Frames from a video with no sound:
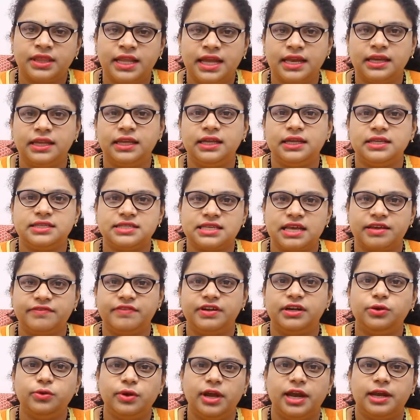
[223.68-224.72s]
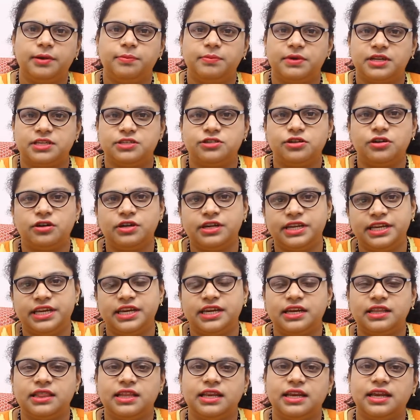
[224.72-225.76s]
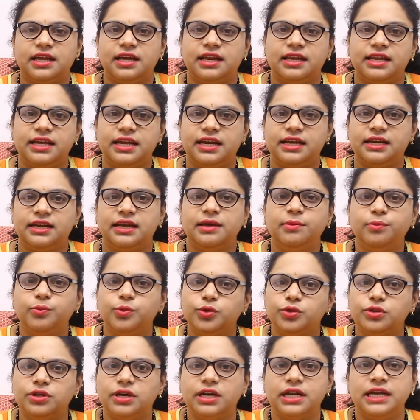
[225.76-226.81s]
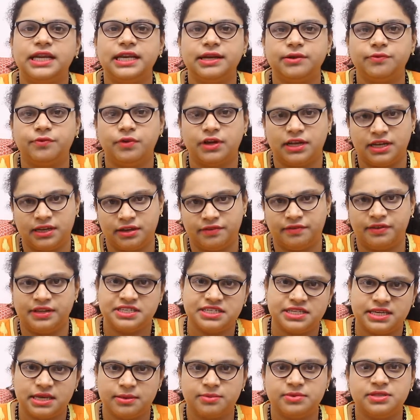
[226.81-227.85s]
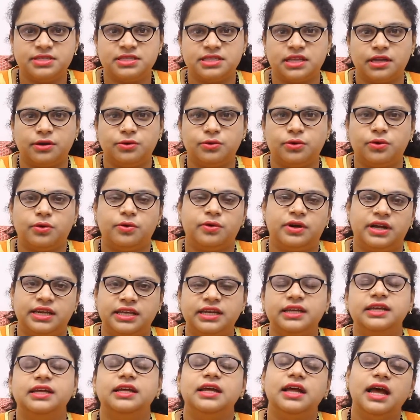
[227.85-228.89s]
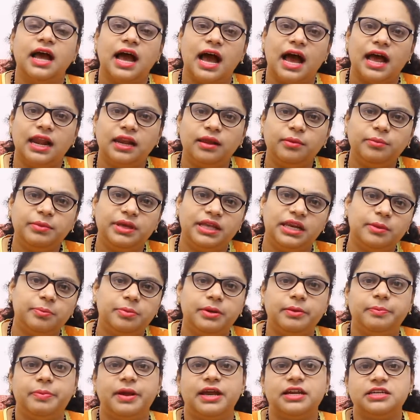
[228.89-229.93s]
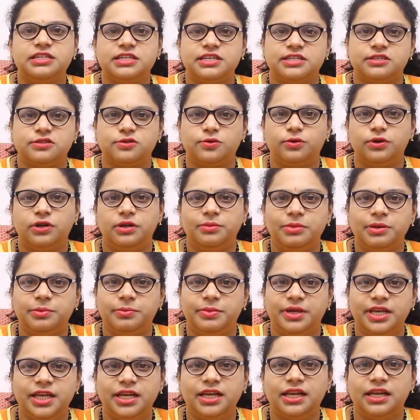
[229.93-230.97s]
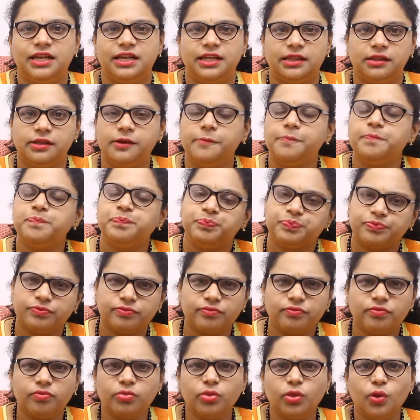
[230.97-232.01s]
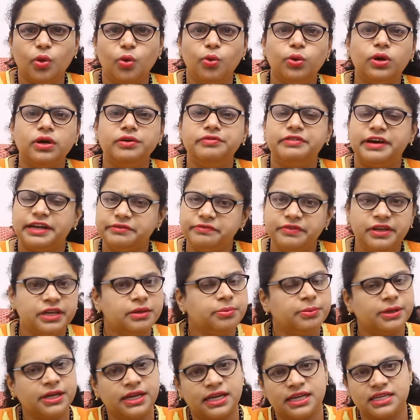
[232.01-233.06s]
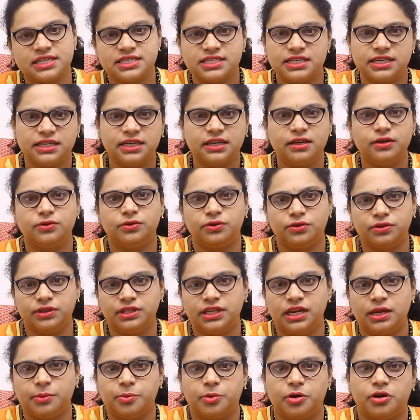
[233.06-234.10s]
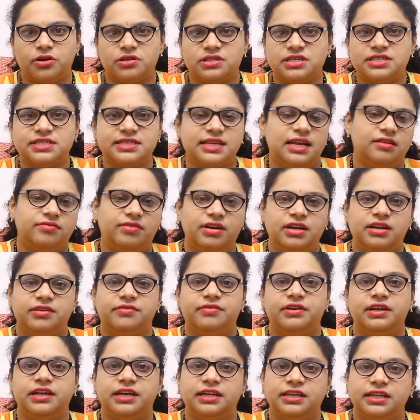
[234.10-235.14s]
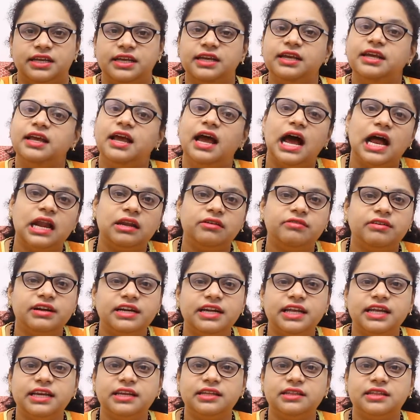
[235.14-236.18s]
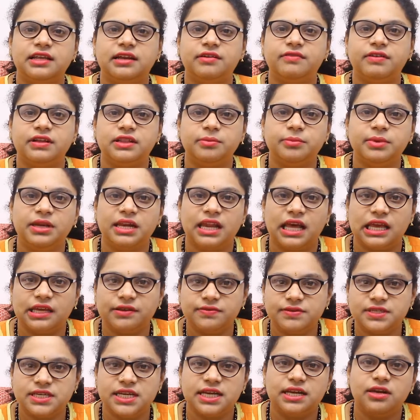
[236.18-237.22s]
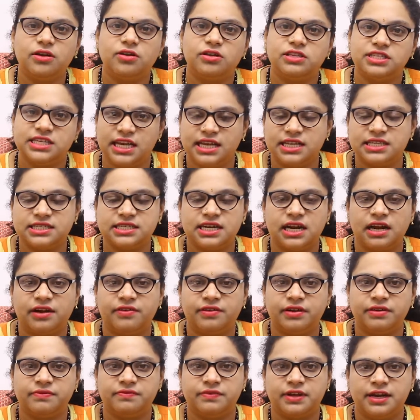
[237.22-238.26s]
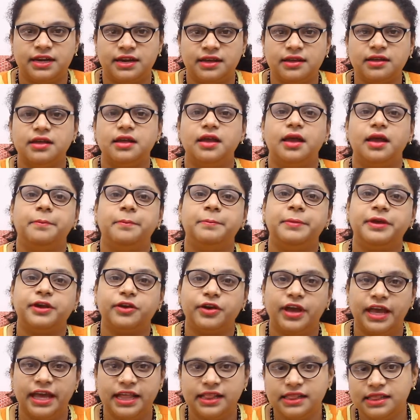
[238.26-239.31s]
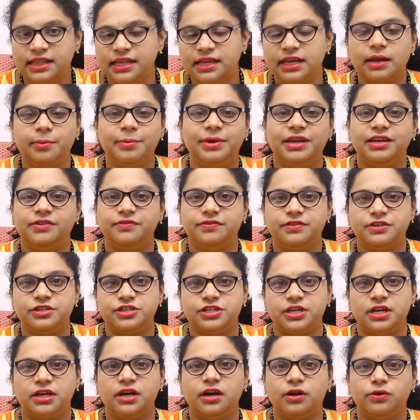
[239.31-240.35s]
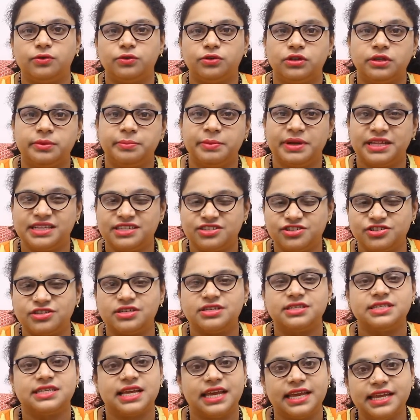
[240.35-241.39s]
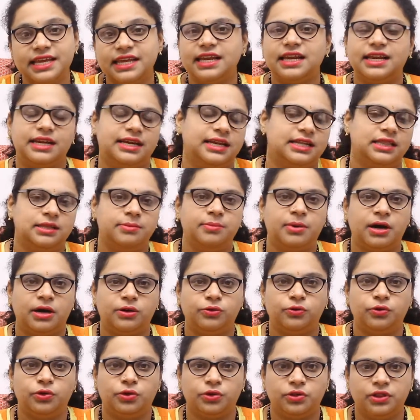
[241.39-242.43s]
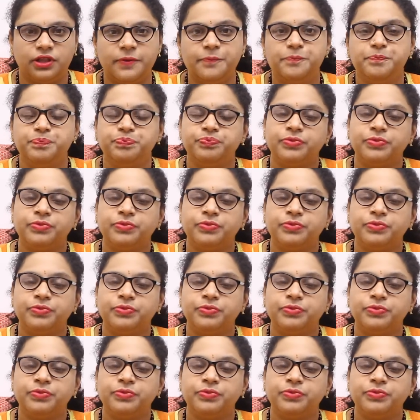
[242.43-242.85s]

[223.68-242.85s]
నేను ఈ సెవెన్ టు ఎయిట్ మధ్యలో డిన్నర్ తినాలి అంటే ముందుగా నేను వెజిటేబుల్స్ తరుక్కోవాలి అలా మీరే ప్రిపేర్ చేసుకోండి మీ మీల్ అనేది ఒక వన్ వీక్ మీకు కష్టంగా ఉంటుంది ఇలా ప్రాసెస్కి అలవాటు అవ్వడానికి అలవాటైన తర్వాత మీ లైఫ్ స్టైల్లో చేంజ్ రావడం వల్ల మీకు హెల్త్ ఇంకా బెనిఫిషియల్గా ఉంటుంది మెన్స్ట్రల్ సైకిల్ అనేది బాగుంటుంది